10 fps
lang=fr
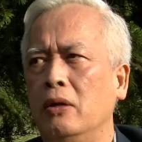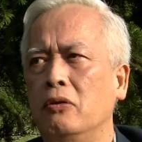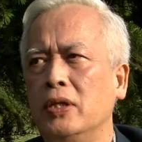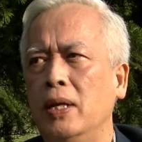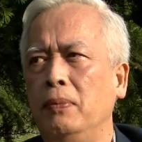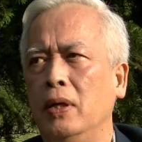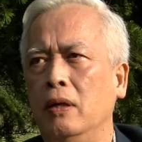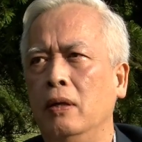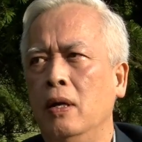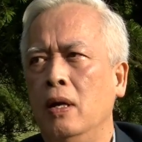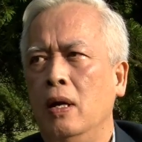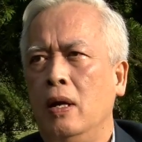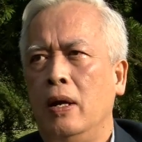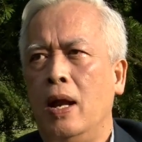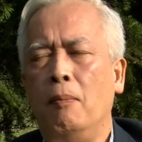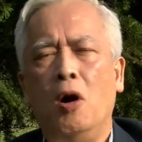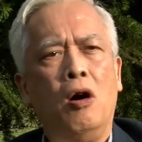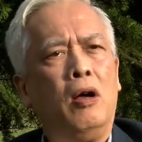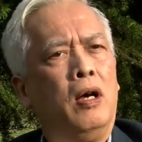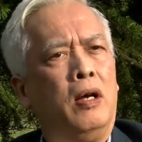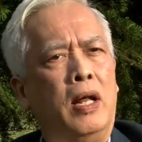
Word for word: les concepts euh, d'abord euh,